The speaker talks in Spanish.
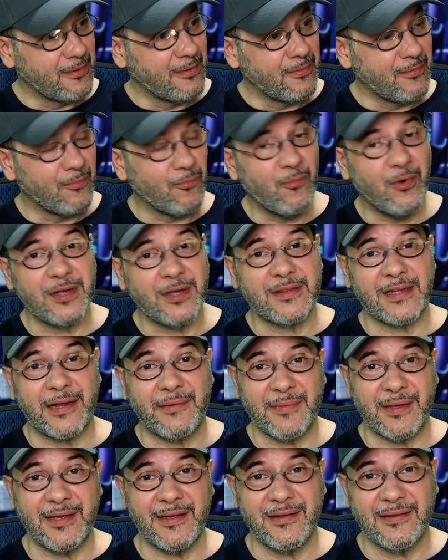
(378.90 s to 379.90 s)

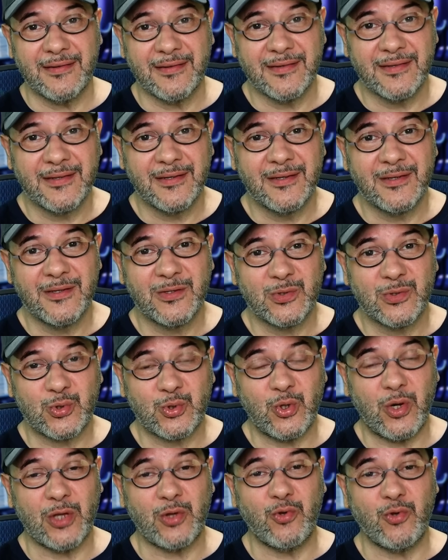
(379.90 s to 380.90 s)
muéstrame
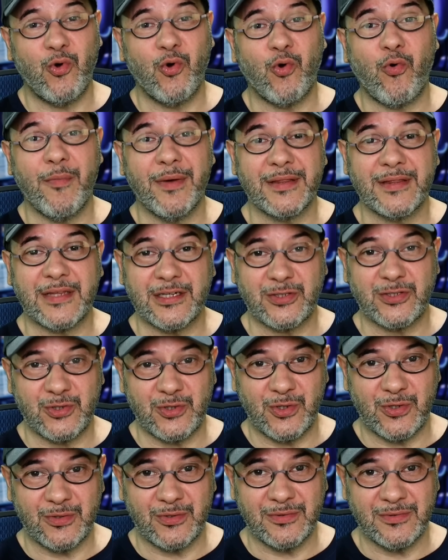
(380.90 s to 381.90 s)
toda tu
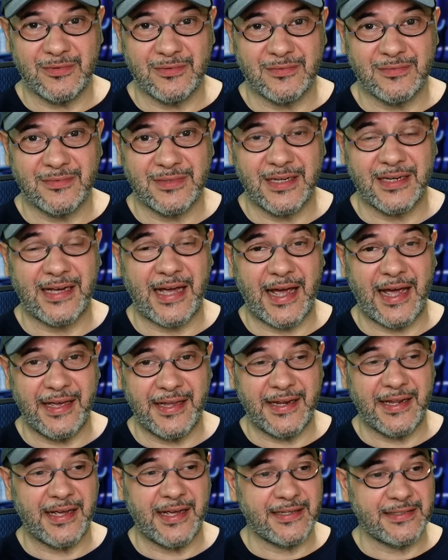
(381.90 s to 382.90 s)
documentación de
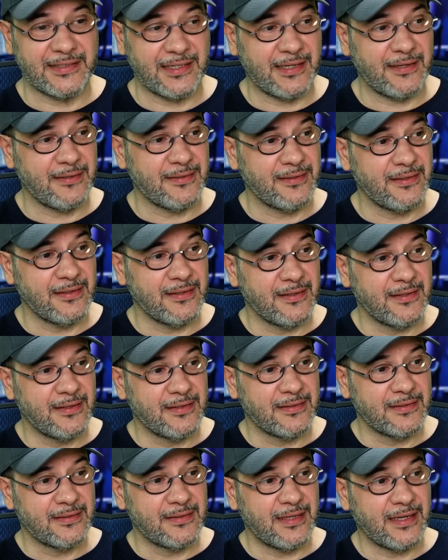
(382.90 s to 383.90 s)
KYC,
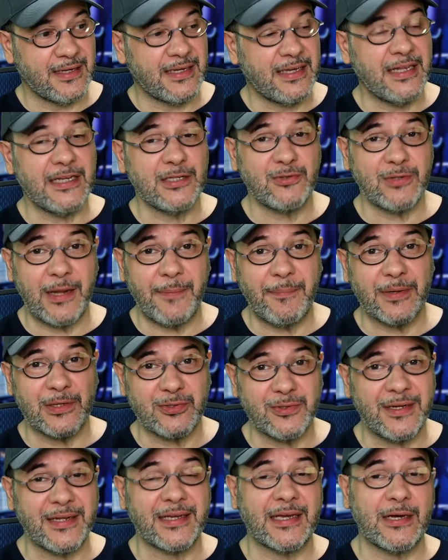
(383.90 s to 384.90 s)
de quiénes son las
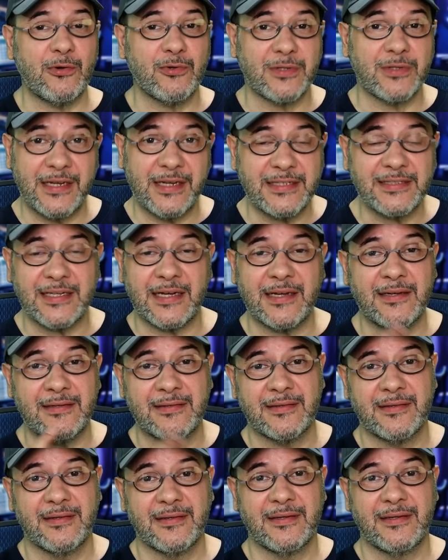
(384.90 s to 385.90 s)
personas que utilizan
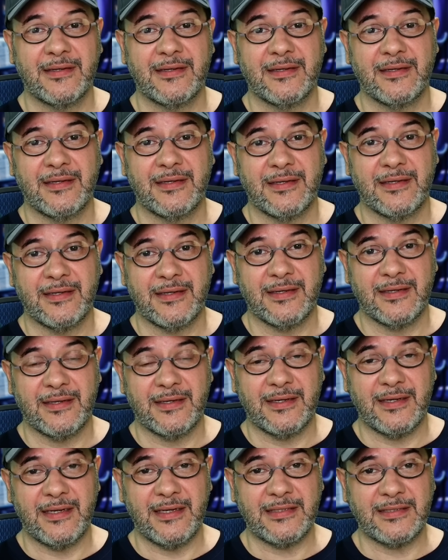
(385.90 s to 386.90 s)

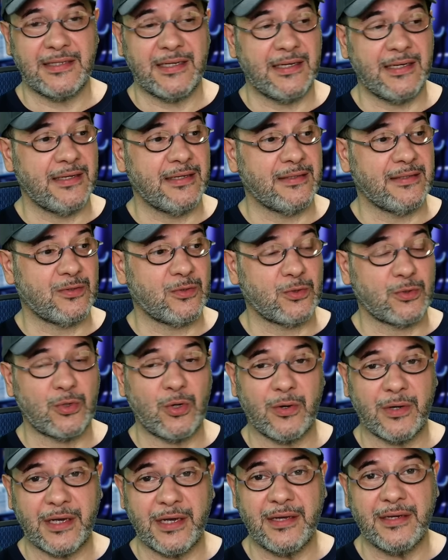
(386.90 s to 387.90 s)
ese
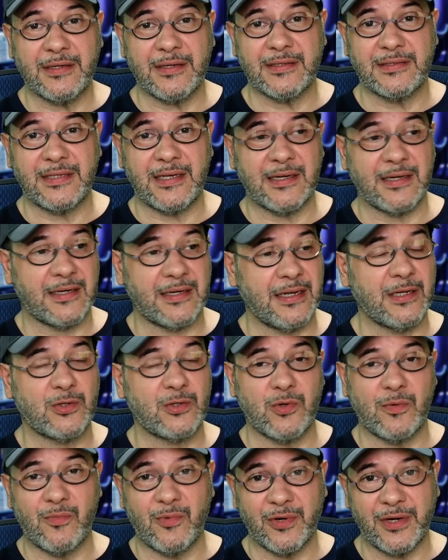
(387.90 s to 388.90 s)
token, esa
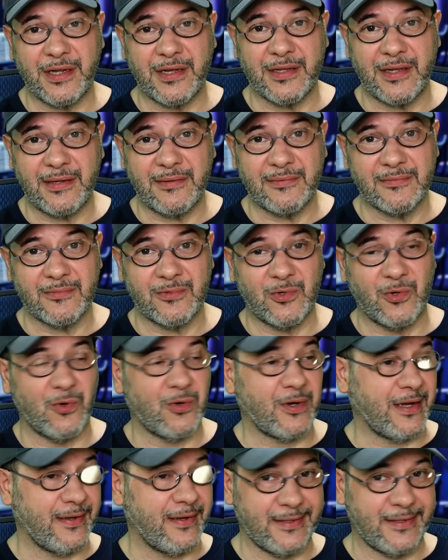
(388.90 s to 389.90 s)
criptomoneda o
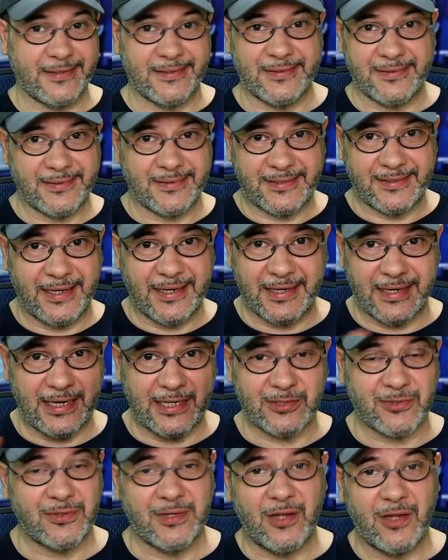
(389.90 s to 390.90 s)
lo que sea
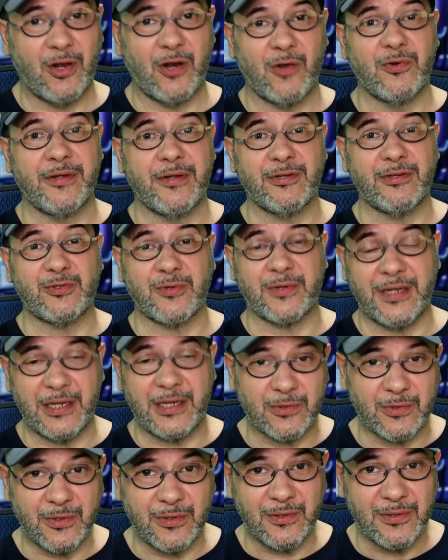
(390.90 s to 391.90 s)
relacionado al universo
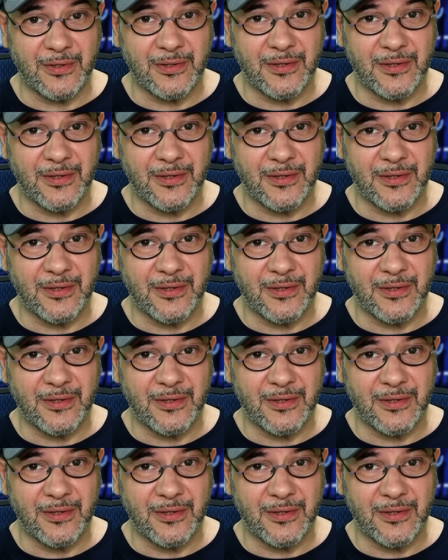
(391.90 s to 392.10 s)
cripto.